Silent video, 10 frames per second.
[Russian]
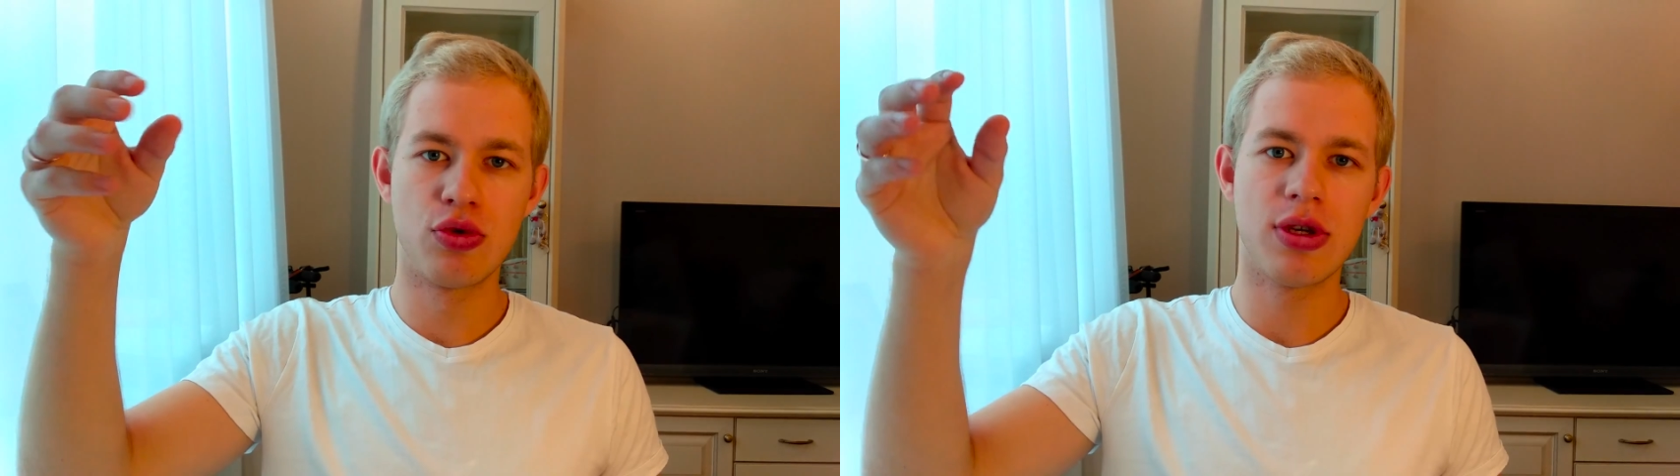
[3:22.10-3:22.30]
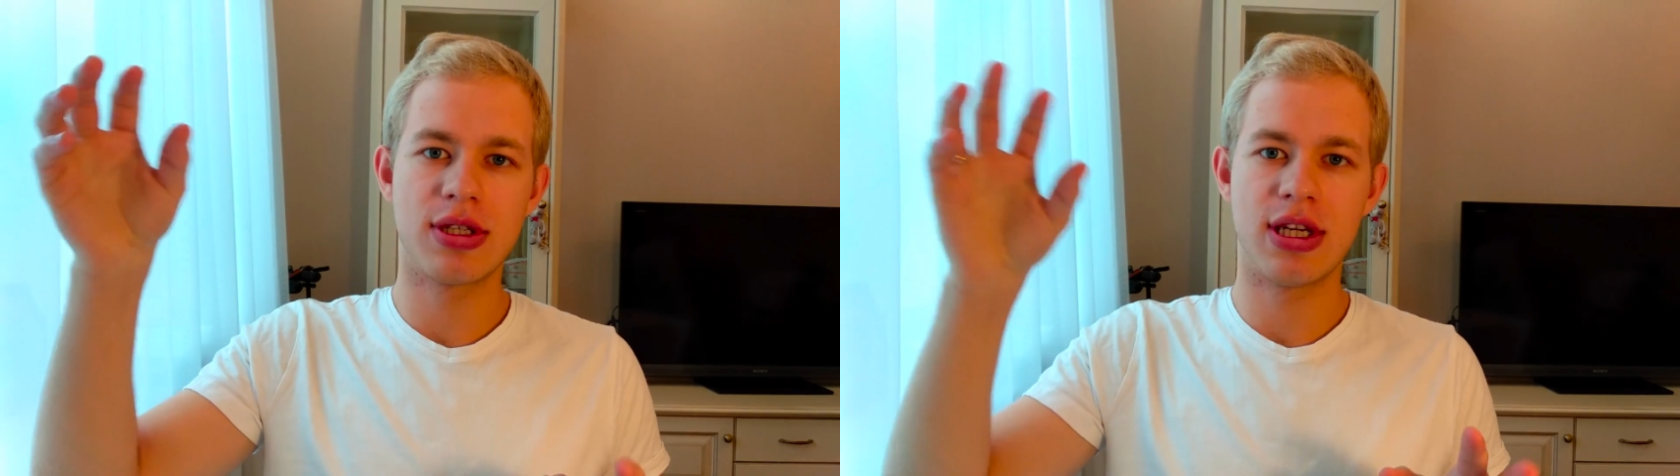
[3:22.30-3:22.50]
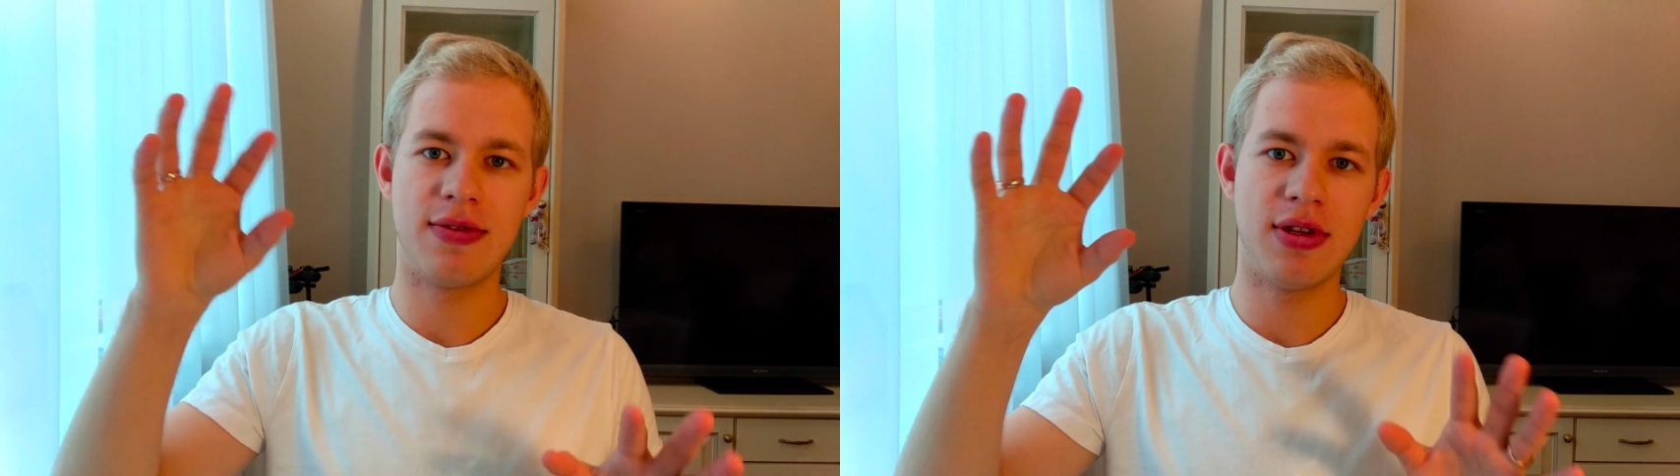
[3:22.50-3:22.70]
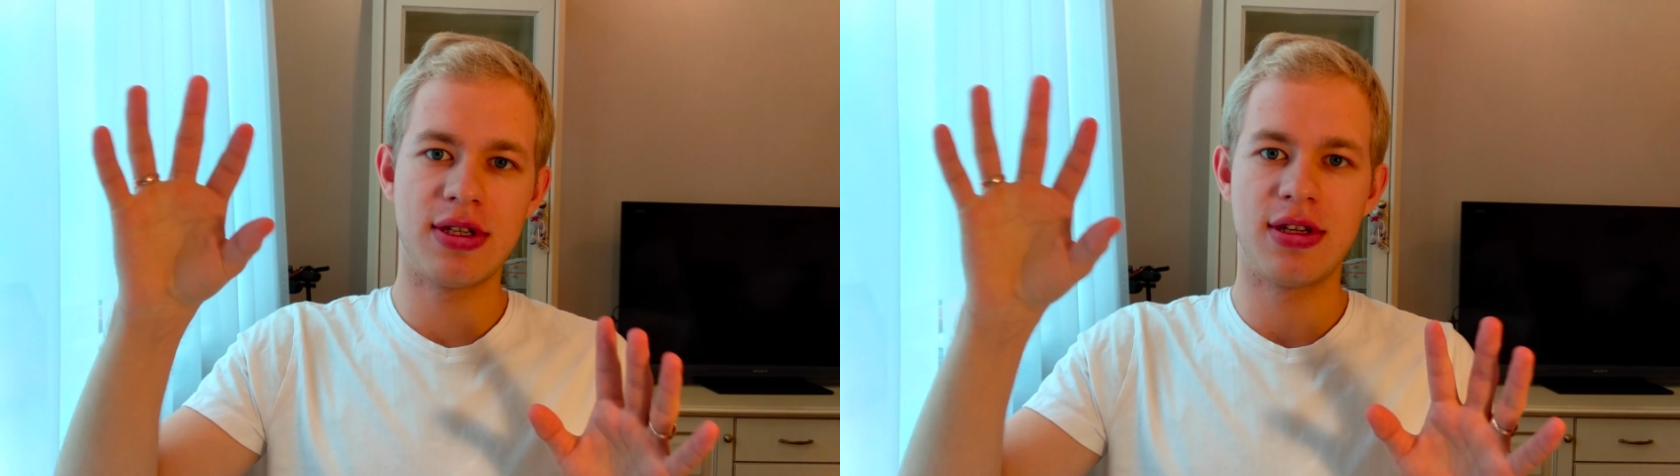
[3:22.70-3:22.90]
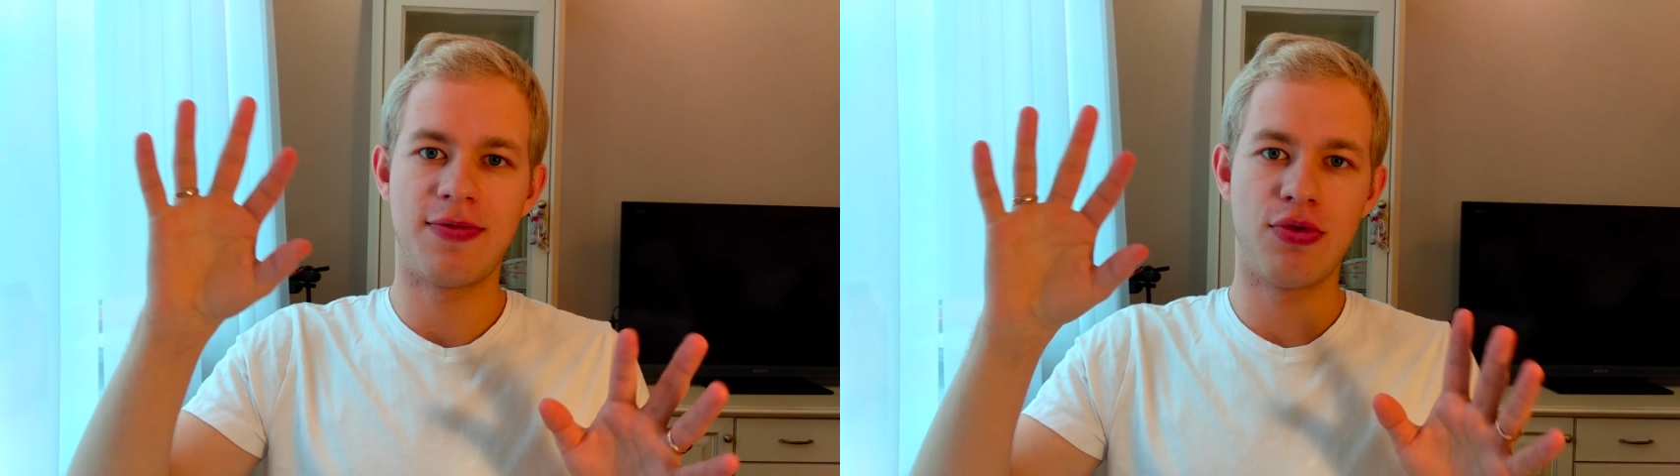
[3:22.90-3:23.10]
руки,
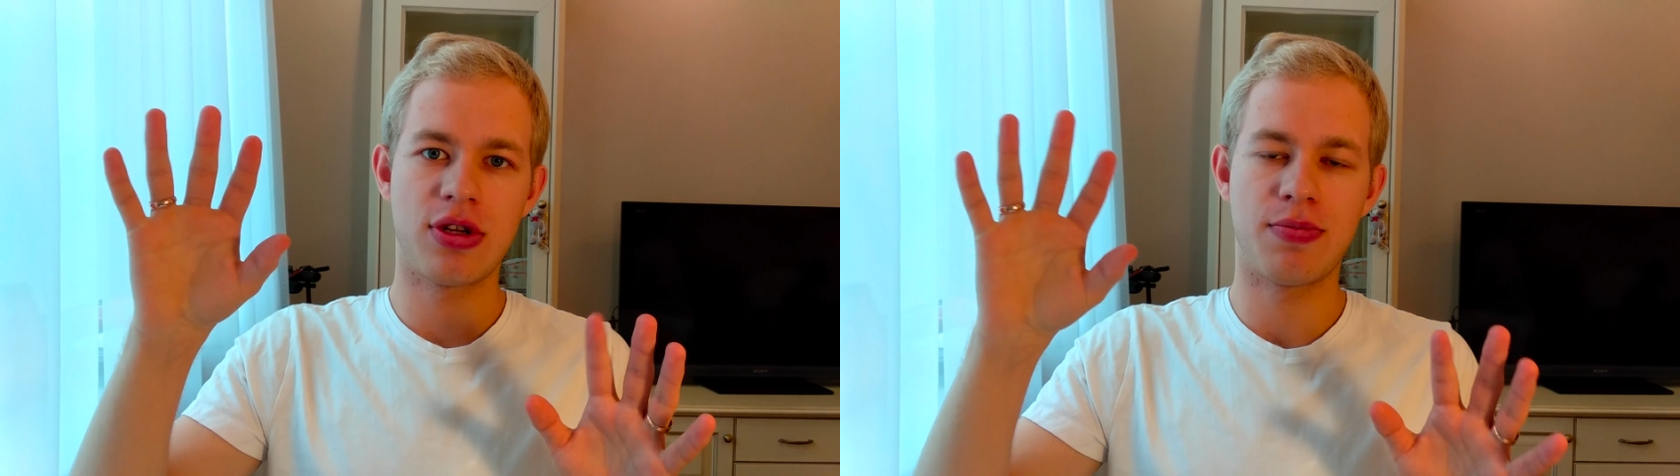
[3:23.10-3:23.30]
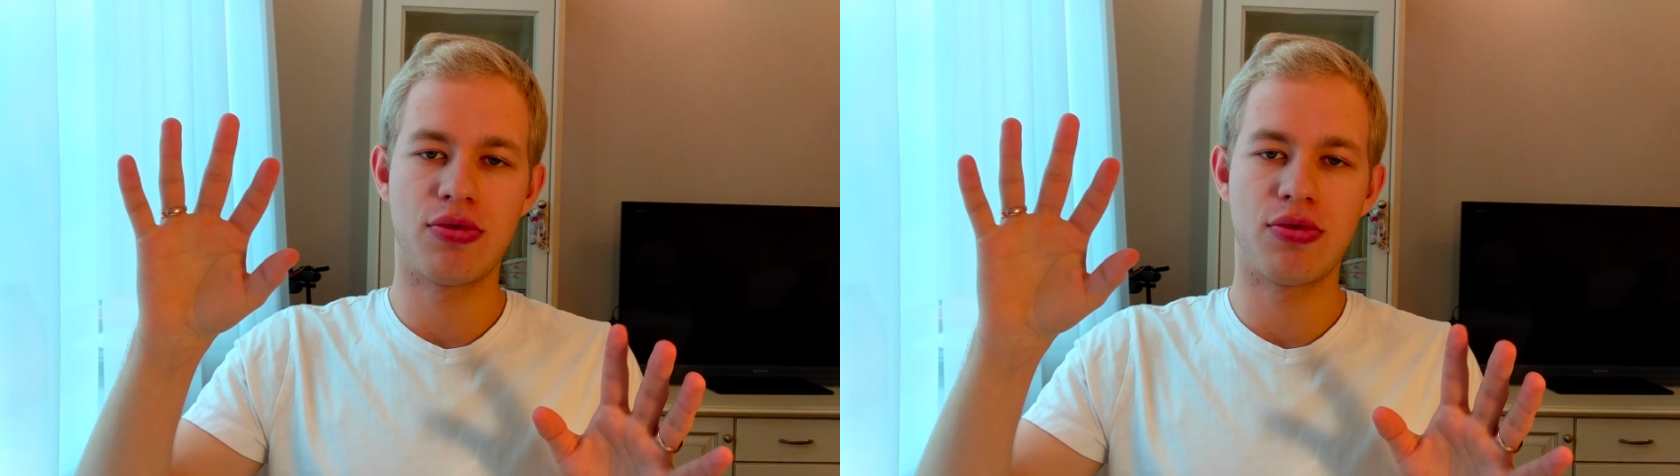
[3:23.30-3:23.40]
соответственно фотка